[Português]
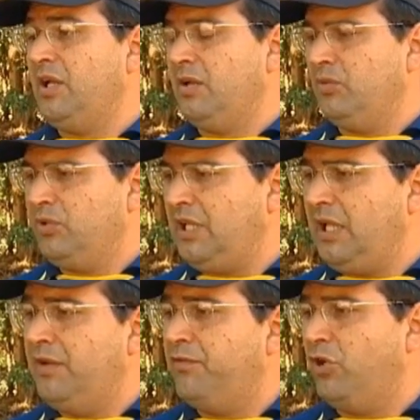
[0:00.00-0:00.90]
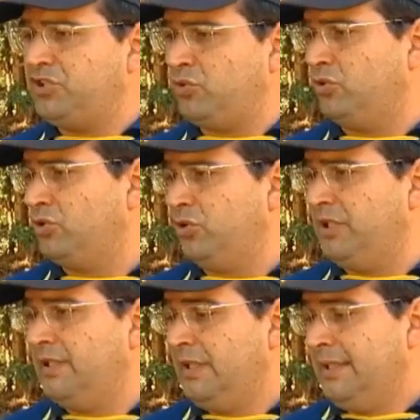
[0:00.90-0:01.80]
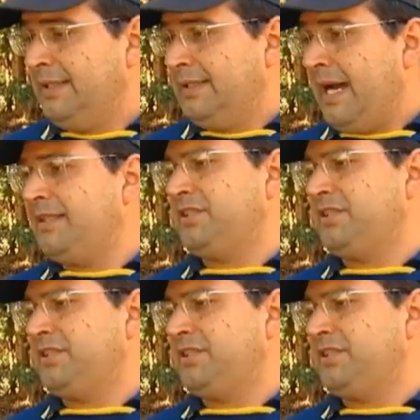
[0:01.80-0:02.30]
o que, que levou esse condutor a